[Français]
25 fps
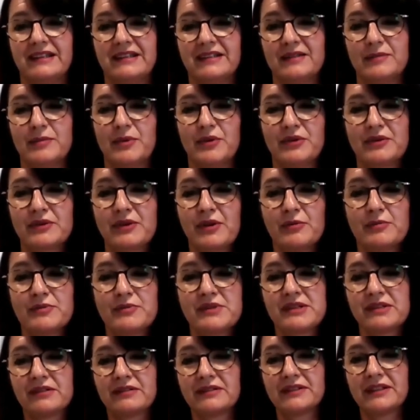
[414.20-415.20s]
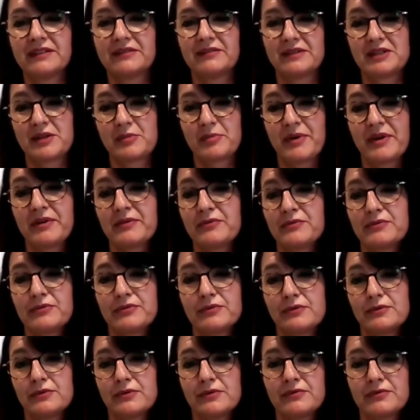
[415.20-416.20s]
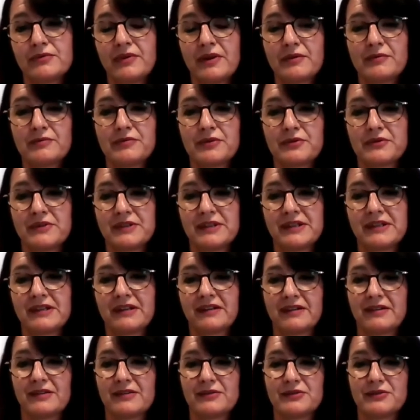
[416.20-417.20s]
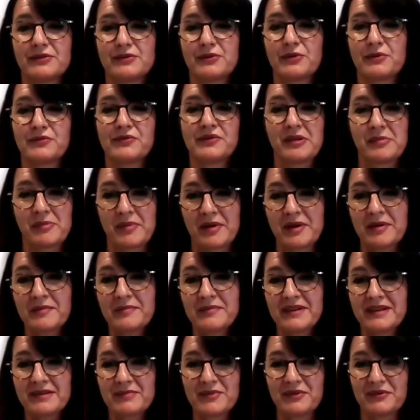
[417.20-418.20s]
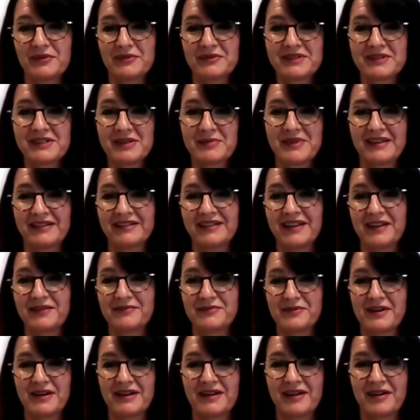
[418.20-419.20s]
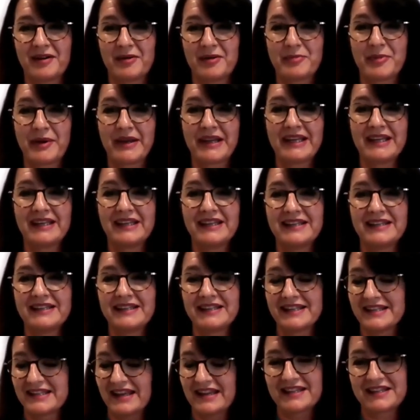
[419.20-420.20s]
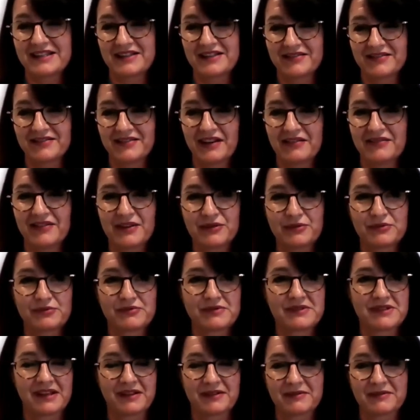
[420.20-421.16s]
Et mhm. bon, comme si on j'ai pas vu le vent venir euh, du confinement, mais bon, c'est ah bien d'avoir euh, pris l'initiative avant tout